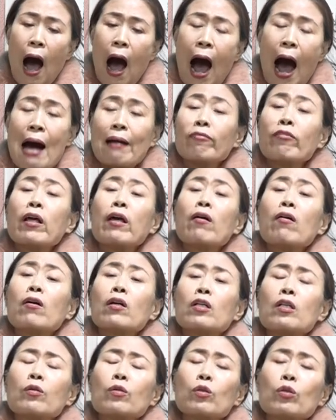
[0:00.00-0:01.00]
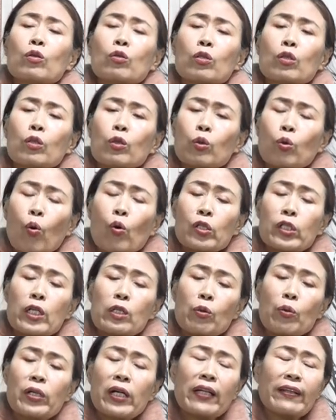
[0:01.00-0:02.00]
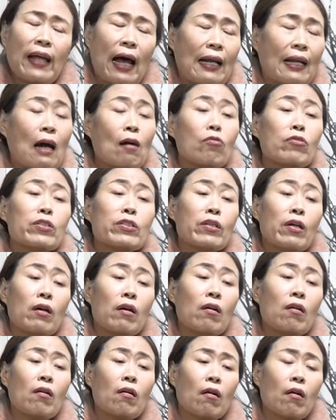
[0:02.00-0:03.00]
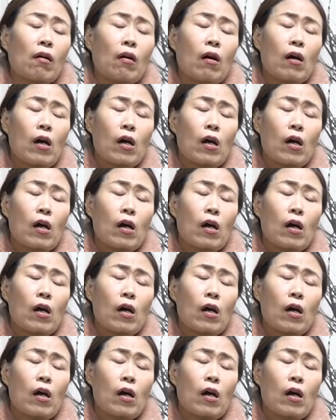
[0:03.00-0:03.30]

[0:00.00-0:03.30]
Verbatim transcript: 안 돼요. 그건 그건 동시에 소리가 다 나고 있어요.